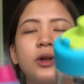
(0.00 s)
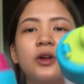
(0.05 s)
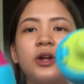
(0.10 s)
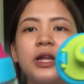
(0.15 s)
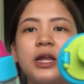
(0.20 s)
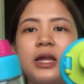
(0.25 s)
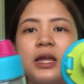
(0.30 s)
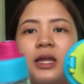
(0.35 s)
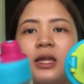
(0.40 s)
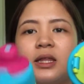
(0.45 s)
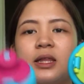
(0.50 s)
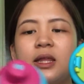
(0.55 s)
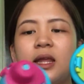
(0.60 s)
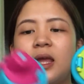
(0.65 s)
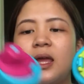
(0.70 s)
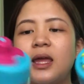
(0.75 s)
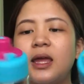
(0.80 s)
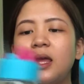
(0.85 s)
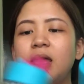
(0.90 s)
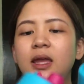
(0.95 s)

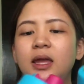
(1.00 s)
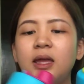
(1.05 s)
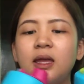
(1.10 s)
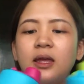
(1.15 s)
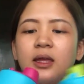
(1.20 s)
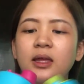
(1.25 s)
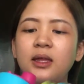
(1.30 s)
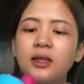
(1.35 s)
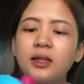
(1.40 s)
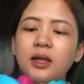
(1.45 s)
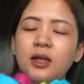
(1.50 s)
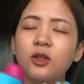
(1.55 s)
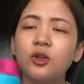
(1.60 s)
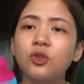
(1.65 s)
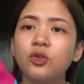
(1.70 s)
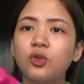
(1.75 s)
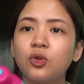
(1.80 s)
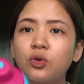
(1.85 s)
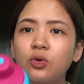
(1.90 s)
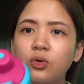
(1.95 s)
green and
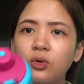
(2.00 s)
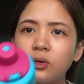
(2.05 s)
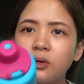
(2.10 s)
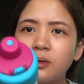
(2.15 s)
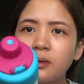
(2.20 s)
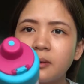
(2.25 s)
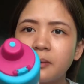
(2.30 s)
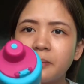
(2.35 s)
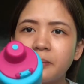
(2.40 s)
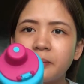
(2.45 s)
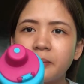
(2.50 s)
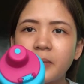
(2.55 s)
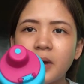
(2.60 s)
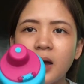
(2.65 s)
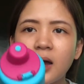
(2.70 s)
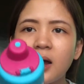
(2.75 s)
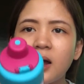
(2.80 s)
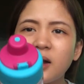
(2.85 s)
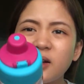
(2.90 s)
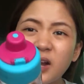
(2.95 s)
ano to?
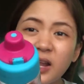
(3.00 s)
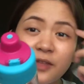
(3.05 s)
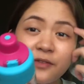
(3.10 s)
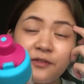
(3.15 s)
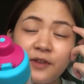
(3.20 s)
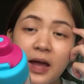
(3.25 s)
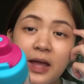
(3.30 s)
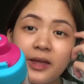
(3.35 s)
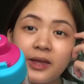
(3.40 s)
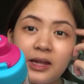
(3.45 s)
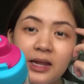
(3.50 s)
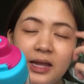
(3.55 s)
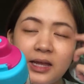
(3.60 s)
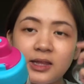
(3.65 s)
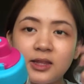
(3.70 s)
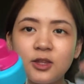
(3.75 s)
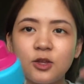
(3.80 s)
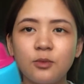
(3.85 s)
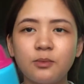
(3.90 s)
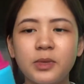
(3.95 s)
Uh, red
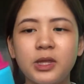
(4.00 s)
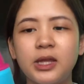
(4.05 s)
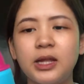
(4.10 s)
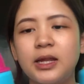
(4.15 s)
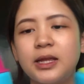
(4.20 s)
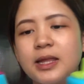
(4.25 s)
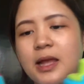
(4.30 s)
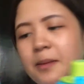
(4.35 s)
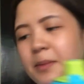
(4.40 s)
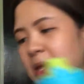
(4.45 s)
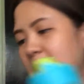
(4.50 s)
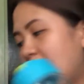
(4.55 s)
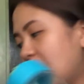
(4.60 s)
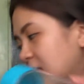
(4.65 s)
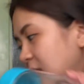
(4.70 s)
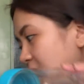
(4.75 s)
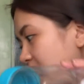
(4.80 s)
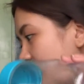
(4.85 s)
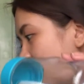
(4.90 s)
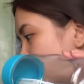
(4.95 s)
violet yung binili namin.
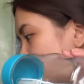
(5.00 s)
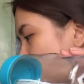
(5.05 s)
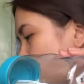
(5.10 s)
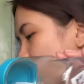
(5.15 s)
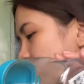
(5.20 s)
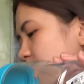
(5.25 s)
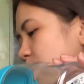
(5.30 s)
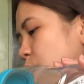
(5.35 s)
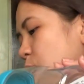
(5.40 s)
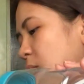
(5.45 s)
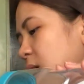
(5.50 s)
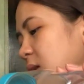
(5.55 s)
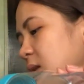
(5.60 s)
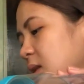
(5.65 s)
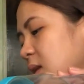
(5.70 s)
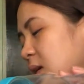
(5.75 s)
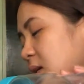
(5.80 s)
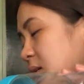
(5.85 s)
Ate Yana, which one